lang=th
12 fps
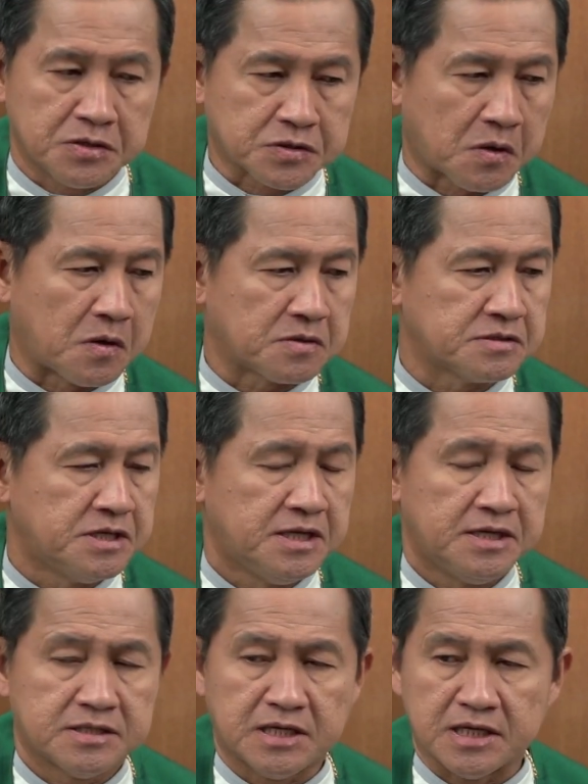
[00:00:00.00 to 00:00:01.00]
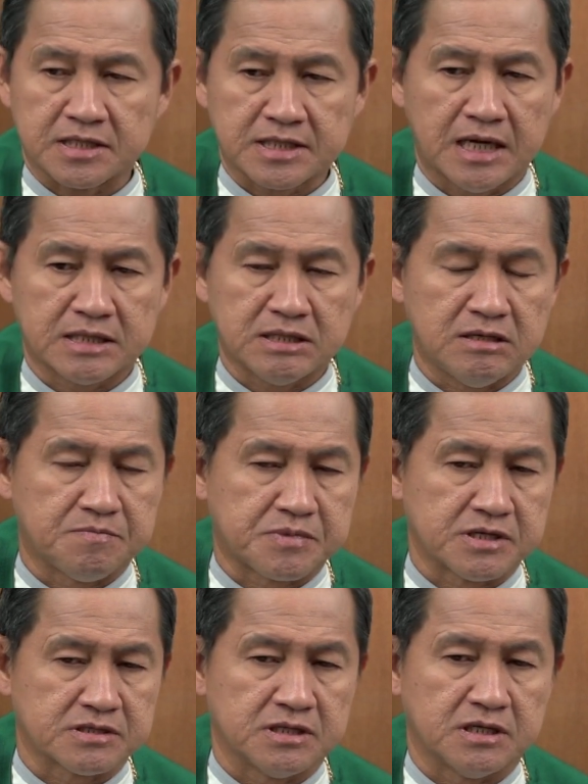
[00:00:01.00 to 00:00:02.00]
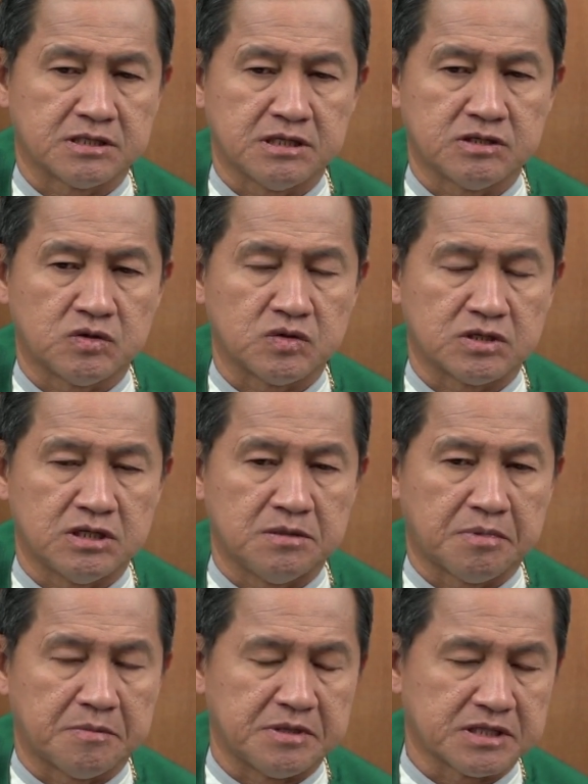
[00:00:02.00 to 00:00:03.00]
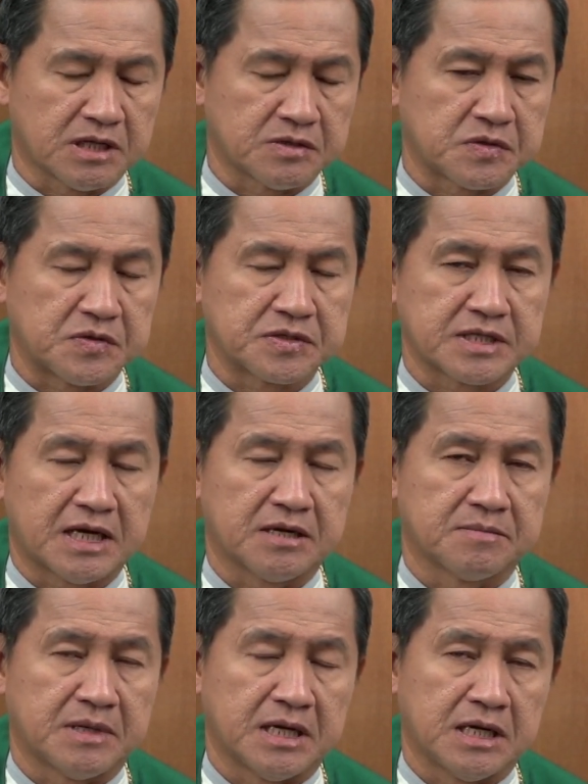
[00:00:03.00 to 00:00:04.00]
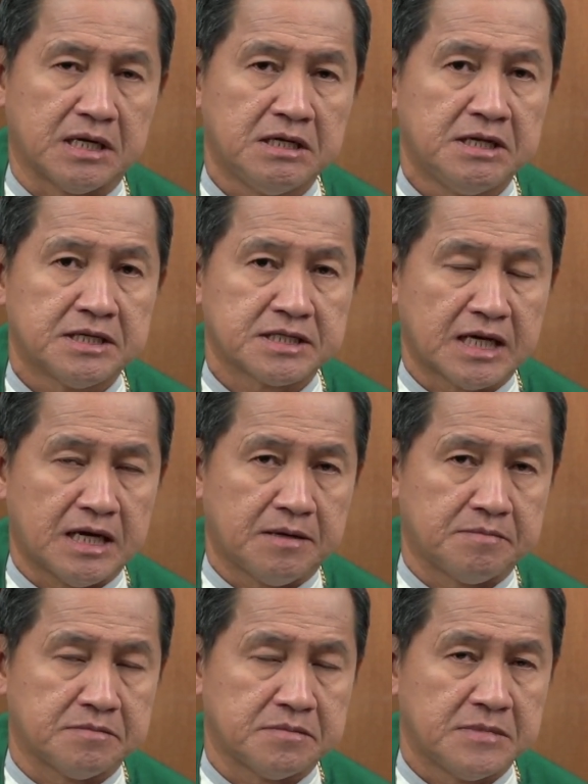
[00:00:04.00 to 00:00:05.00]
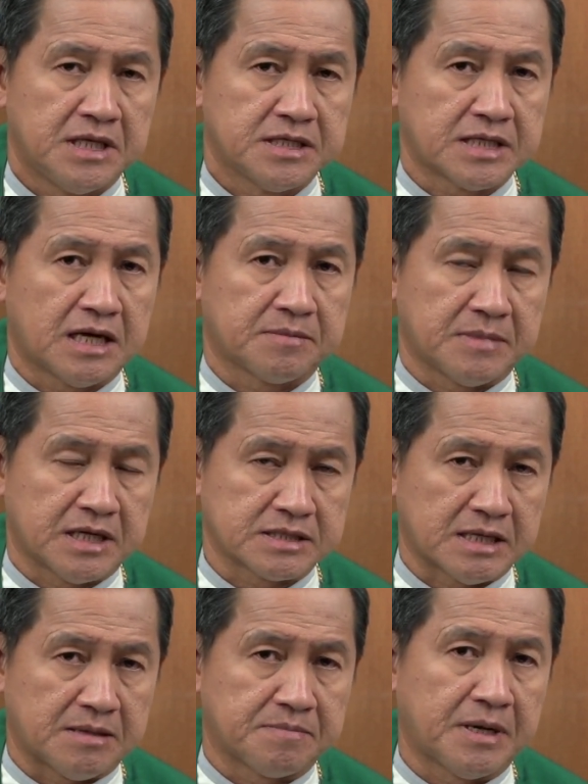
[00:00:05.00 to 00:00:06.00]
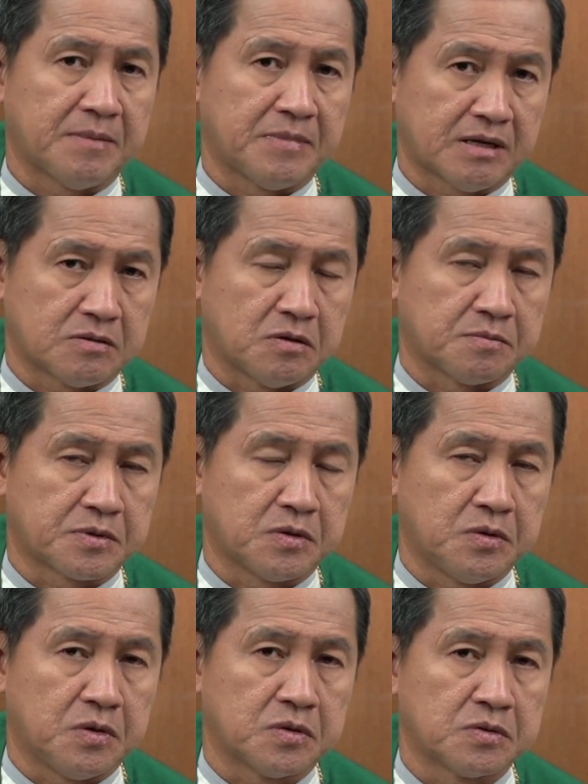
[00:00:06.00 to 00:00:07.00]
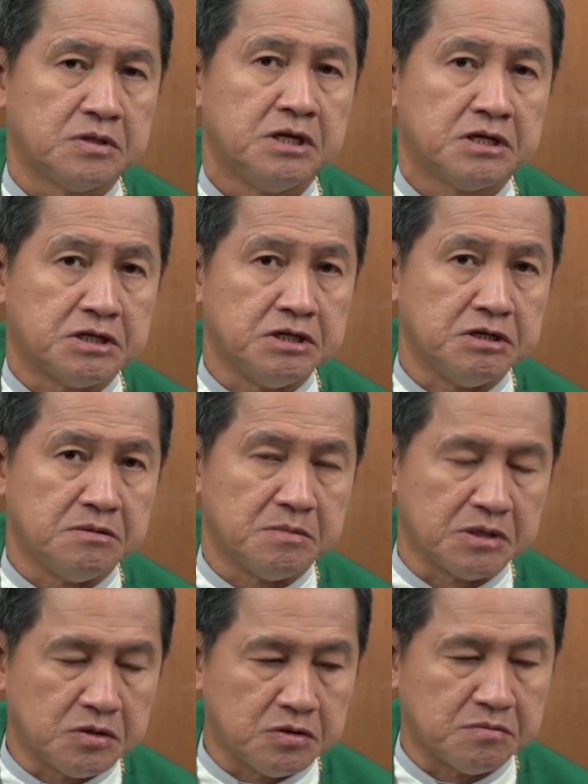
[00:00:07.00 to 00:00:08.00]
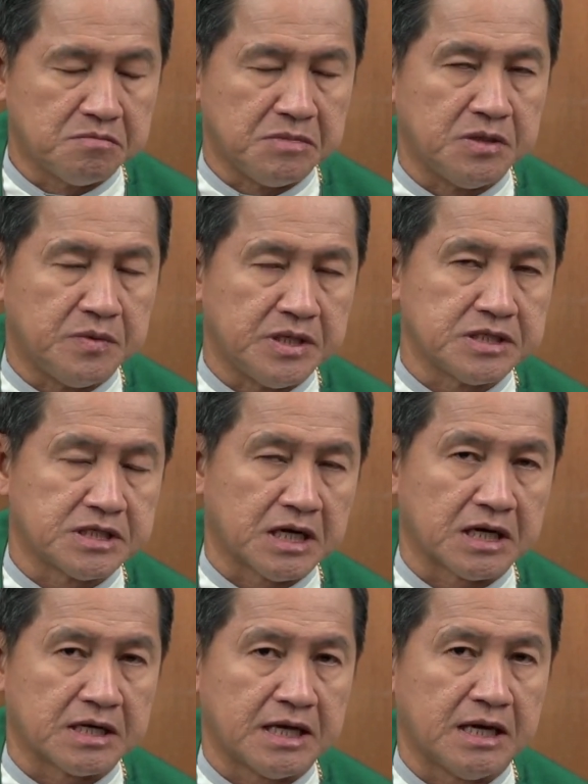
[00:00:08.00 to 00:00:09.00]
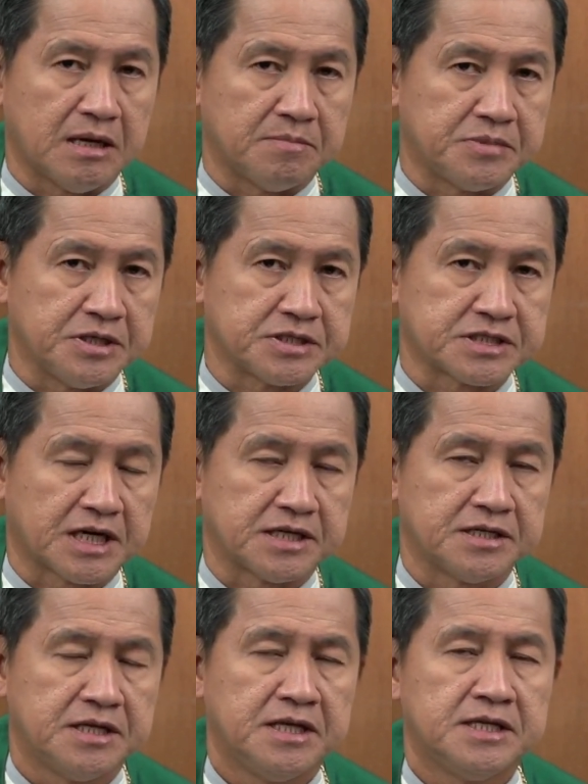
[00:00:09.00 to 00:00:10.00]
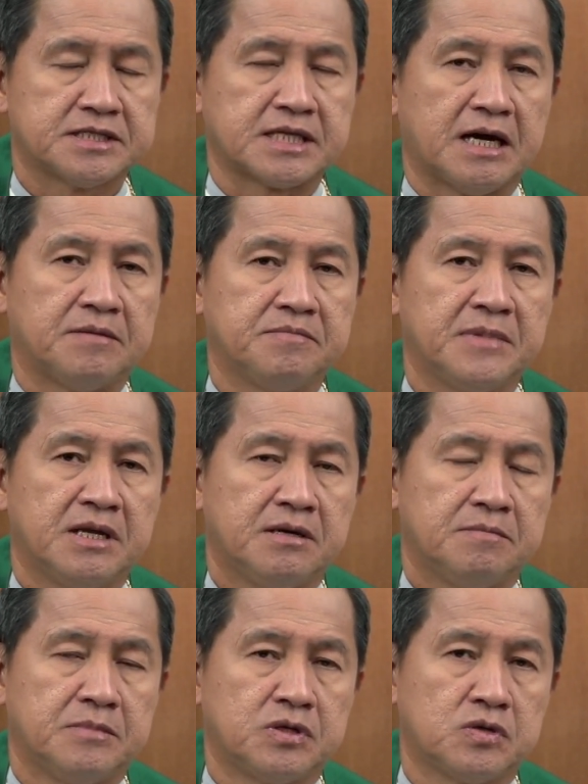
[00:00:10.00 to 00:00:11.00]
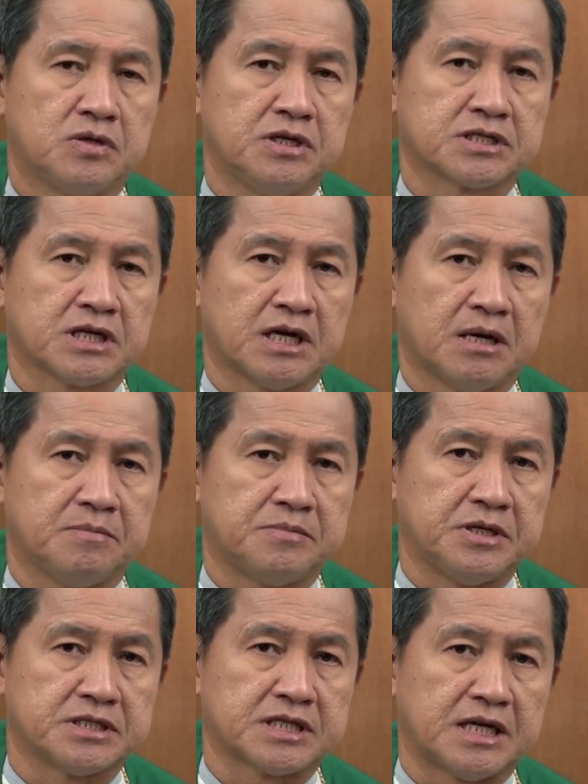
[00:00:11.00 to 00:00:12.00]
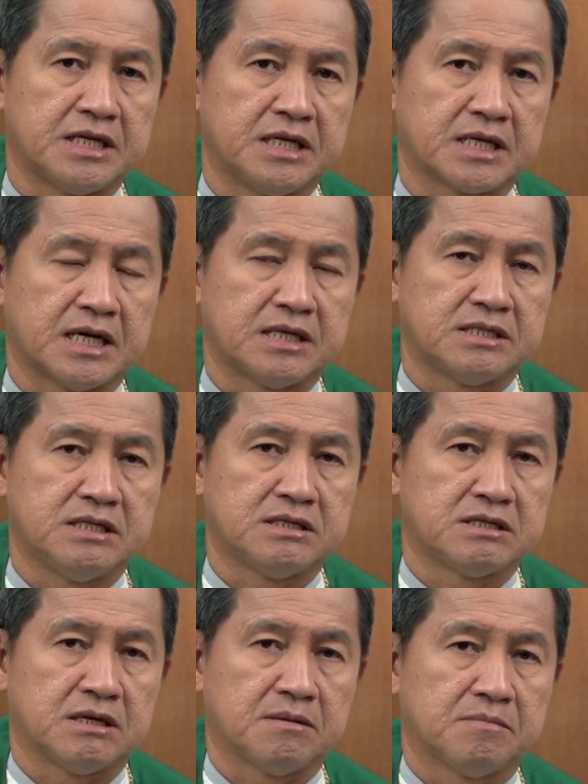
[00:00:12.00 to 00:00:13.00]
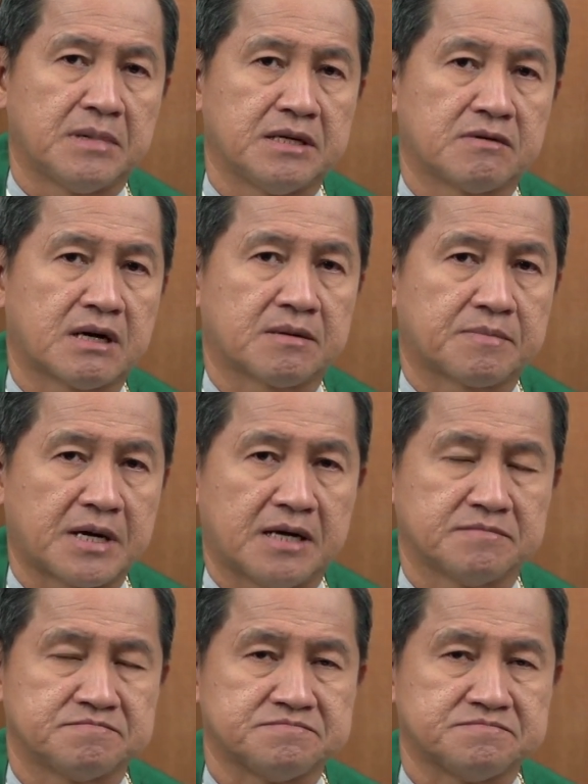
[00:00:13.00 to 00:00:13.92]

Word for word: สองสิ่งสร้างที่ประเสริฐที่สุดที่พระเป็นเจ้าทรงสร้างมาสร้างสร้างมาตามภาพลักษณ์ของพระองค์ คือมนุษย์มีวิญญาณและอำเภอใจ 3. มนุษย์เลือกใช้อำเภอใจในการที่จะไม่รักพระ